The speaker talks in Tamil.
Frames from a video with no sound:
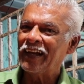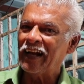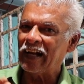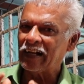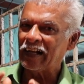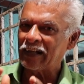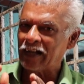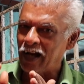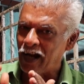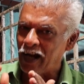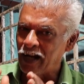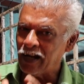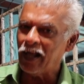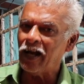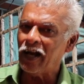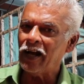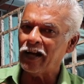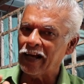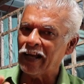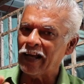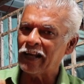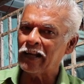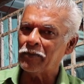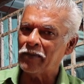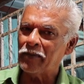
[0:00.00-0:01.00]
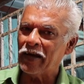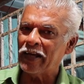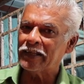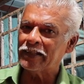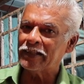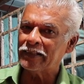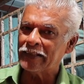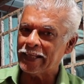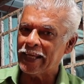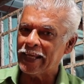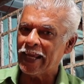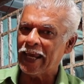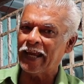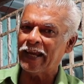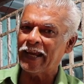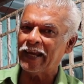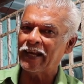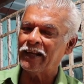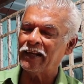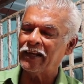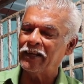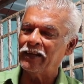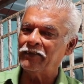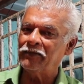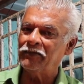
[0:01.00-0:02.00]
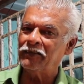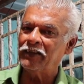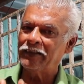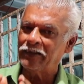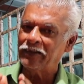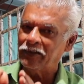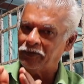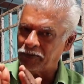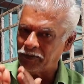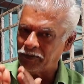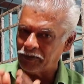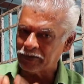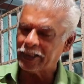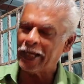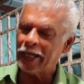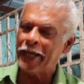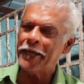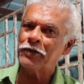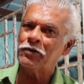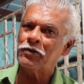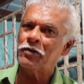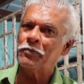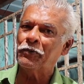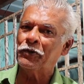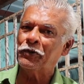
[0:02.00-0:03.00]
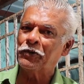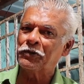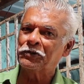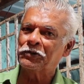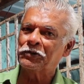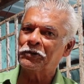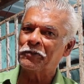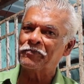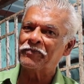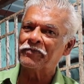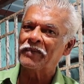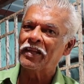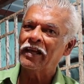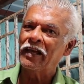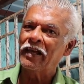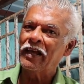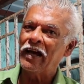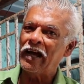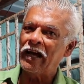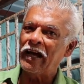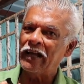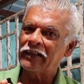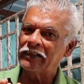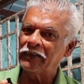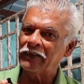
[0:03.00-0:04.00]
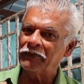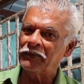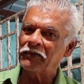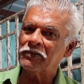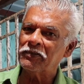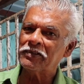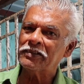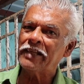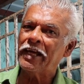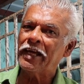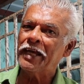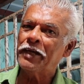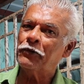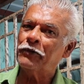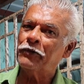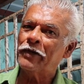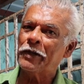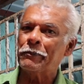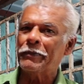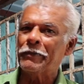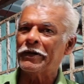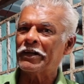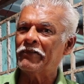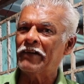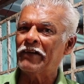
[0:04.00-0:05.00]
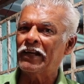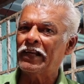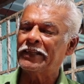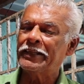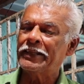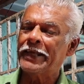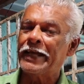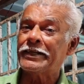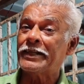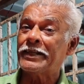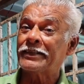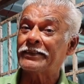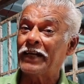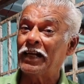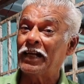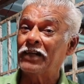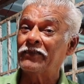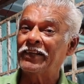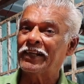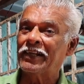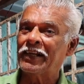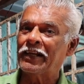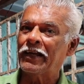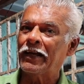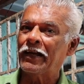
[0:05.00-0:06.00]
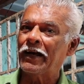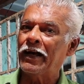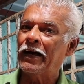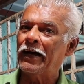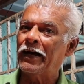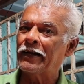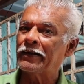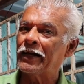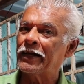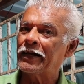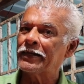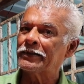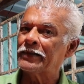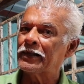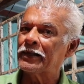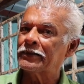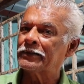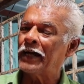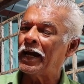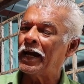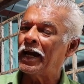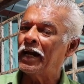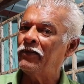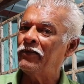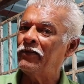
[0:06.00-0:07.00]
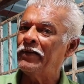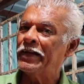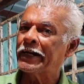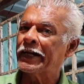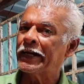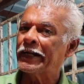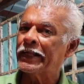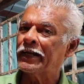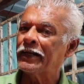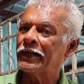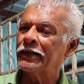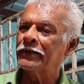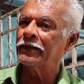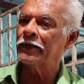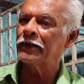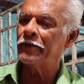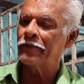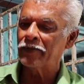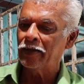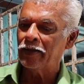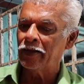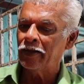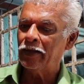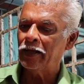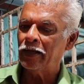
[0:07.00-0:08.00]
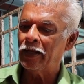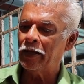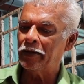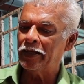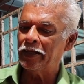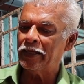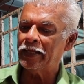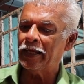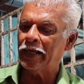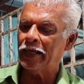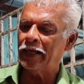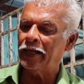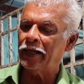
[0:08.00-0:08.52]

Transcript: காலாகாலமா இதையே இது விவசாயிக்கும் பொருந்தும் அந்த விவசாயி கூட பரவாயில்ல ஏற்றத்தாழ்வு இருக்குது ஆனால் இதில் தாழ்வே கிடையாது இன்னைக்கு